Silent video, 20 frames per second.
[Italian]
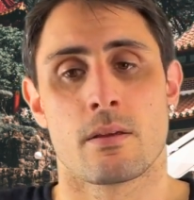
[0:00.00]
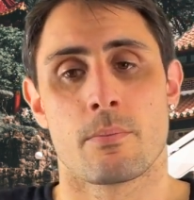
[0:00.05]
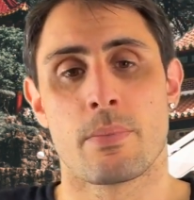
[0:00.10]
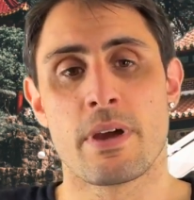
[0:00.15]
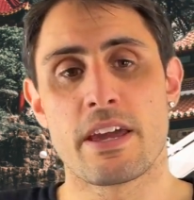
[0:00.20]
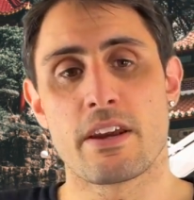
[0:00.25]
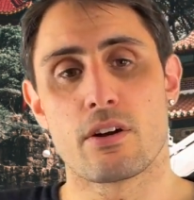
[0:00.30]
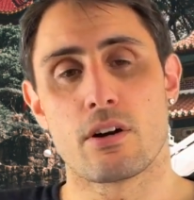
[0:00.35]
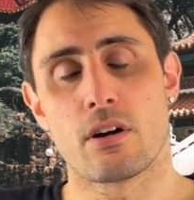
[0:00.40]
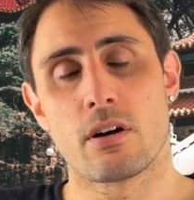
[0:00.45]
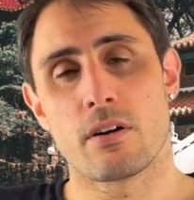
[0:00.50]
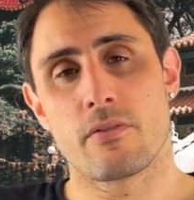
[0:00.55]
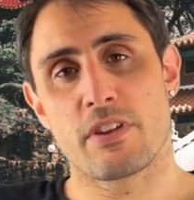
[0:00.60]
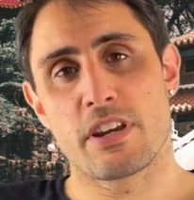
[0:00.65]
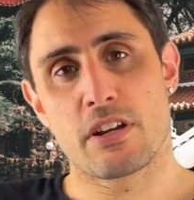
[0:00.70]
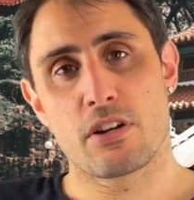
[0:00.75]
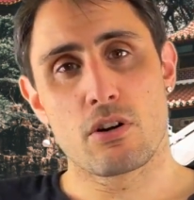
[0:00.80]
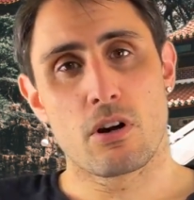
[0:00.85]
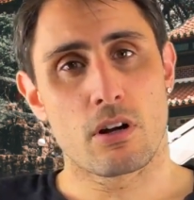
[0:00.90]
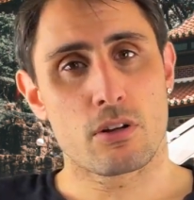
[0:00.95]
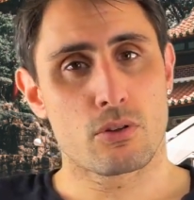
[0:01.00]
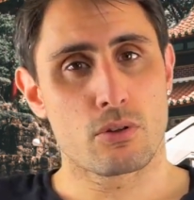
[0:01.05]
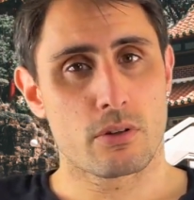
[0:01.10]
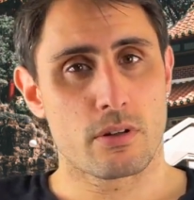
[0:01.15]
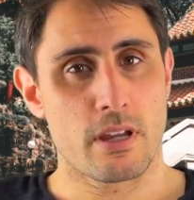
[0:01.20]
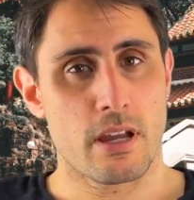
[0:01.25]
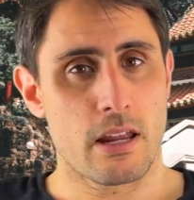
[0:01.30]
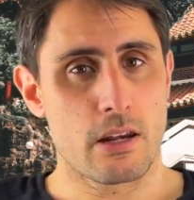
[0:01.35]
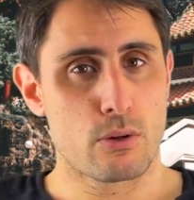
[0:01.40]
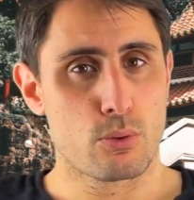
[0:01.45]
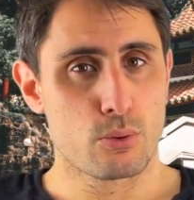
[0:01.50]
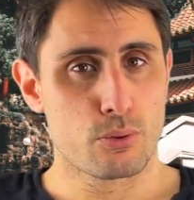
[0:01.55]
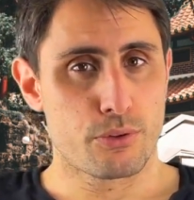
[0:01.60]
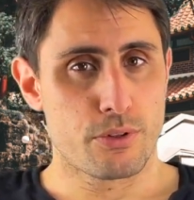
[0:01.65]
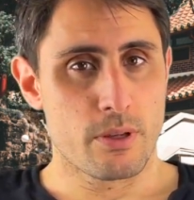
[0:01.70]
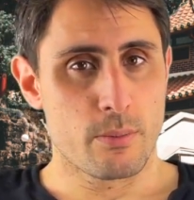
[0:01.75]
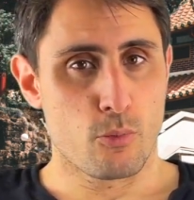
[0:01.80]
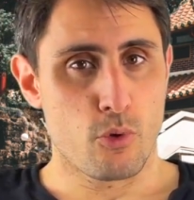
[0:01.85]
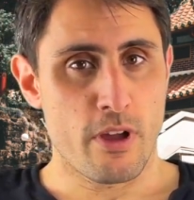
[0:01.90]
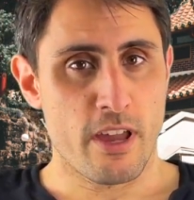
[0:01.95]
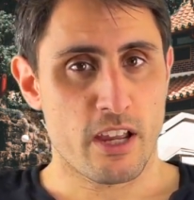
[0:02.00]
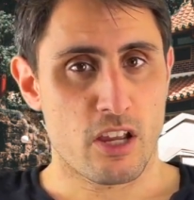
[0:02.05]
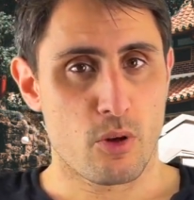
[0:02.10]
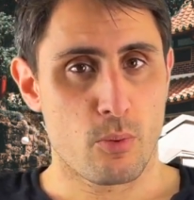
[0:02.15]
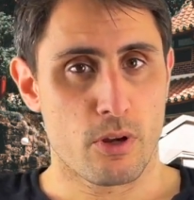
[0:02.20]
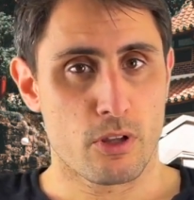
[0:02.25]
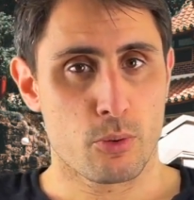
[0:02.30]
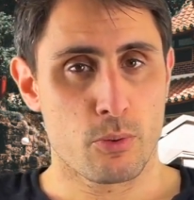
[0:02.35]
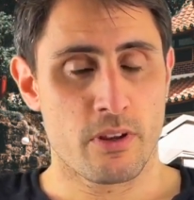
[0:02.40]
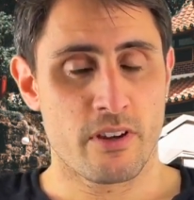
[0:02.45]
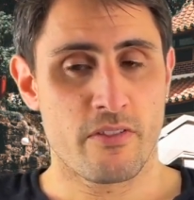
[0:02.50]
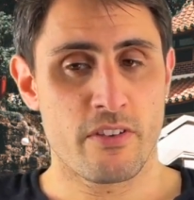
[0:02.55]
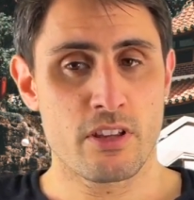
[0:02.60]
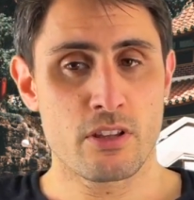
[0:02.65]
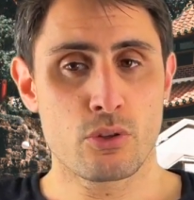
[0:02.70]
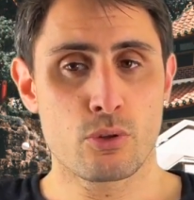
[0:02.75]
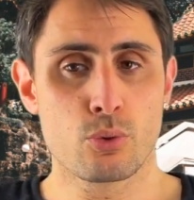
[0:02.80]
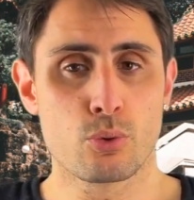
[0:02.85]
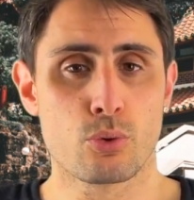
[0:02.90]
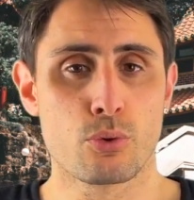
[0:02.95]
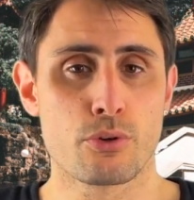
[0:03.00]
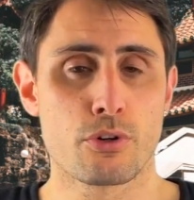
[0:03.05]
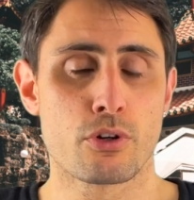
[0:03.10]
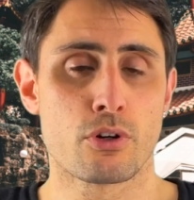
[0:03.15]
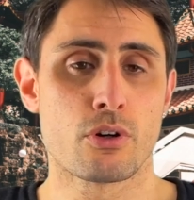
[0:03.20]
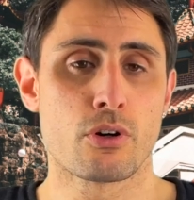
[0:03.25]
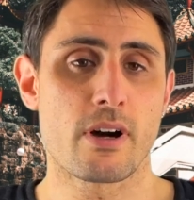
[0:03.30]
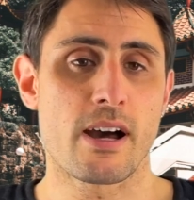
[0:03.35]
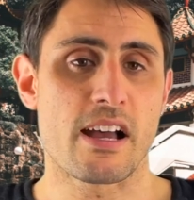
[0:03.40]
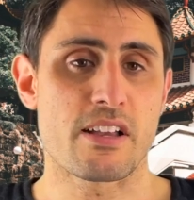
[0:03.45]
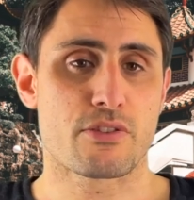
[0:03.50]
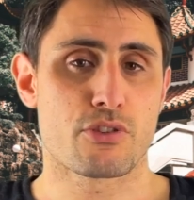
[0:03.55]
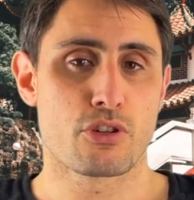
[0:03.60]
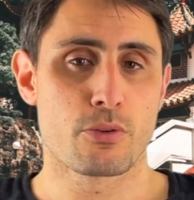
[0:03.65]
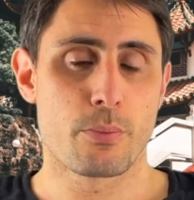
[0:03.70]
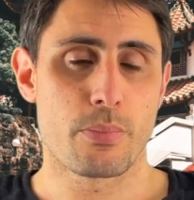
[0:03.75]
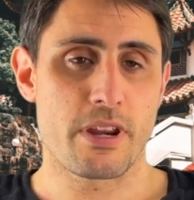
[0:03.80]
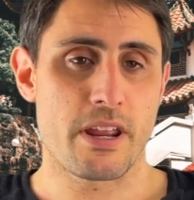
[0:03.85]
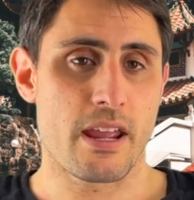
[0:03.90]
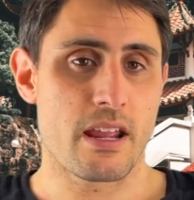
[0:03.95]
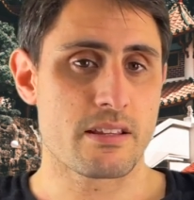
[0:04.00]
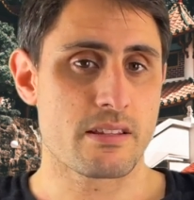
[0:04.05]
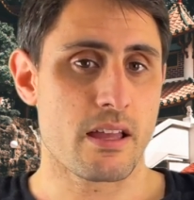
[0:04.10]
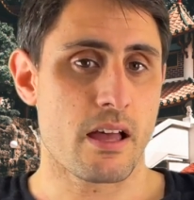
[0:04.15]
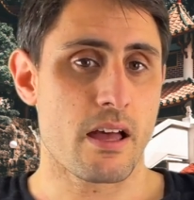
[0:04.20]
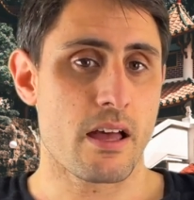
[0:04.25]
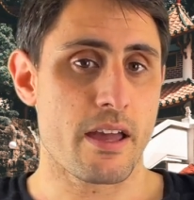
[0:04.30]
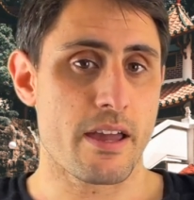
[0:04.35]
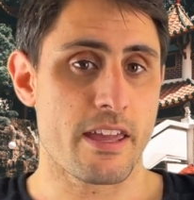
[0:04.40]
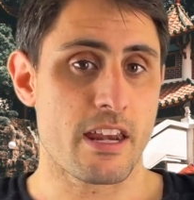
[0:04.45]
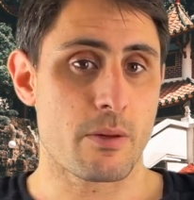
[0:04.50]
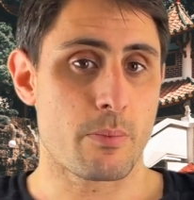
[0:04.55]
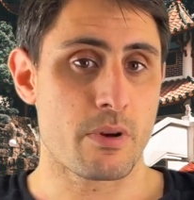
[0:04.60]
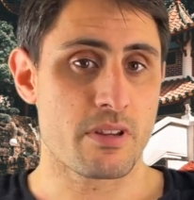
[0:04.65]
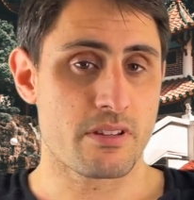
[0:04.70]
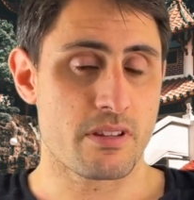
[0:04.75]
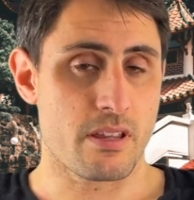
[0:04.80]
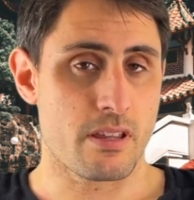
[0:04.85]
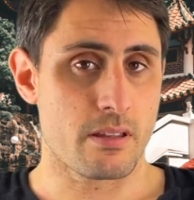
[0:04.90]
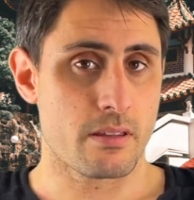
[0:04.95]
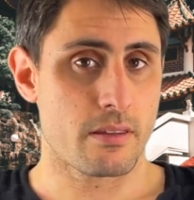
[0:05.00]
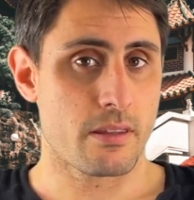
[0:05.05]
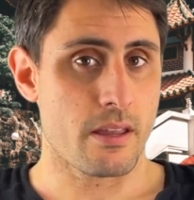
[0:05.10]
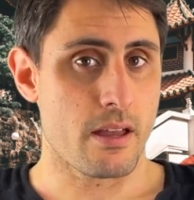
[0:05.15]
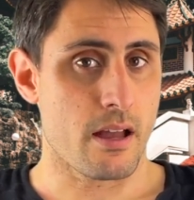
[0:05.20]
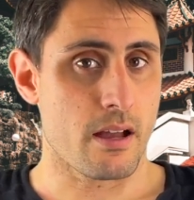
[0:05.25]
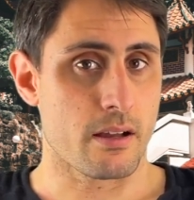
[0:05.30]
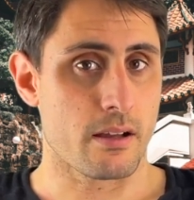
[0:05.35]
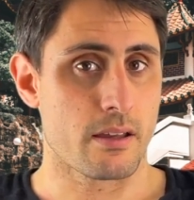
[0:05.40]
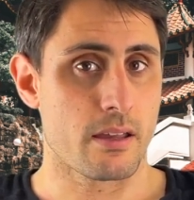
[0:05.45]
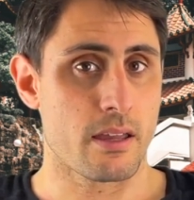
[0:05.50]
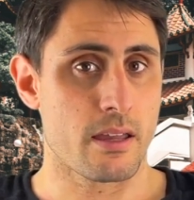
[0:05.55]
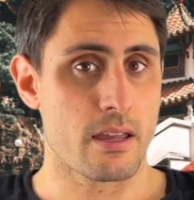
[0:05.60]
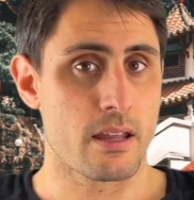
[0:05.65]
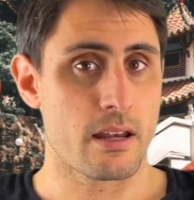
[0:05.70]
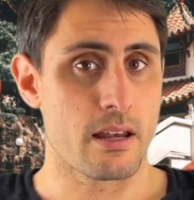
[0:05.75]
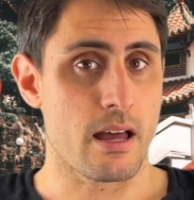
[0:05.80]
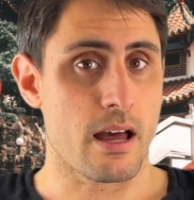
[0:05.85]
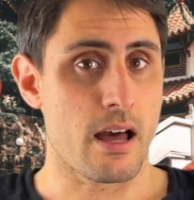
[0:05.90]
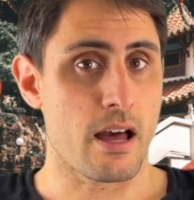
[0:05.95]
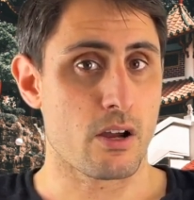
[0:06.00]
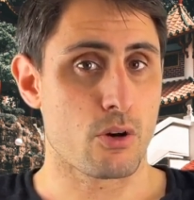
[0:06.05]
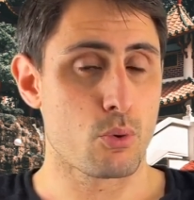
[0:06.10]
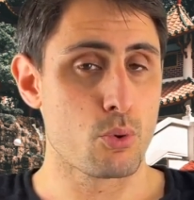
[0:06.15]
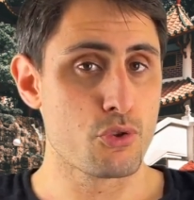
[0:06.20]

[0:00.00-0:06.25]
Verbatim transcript: Però vi ricordo che all'ultimo ECMA 2021 a sorpresa era presente anche la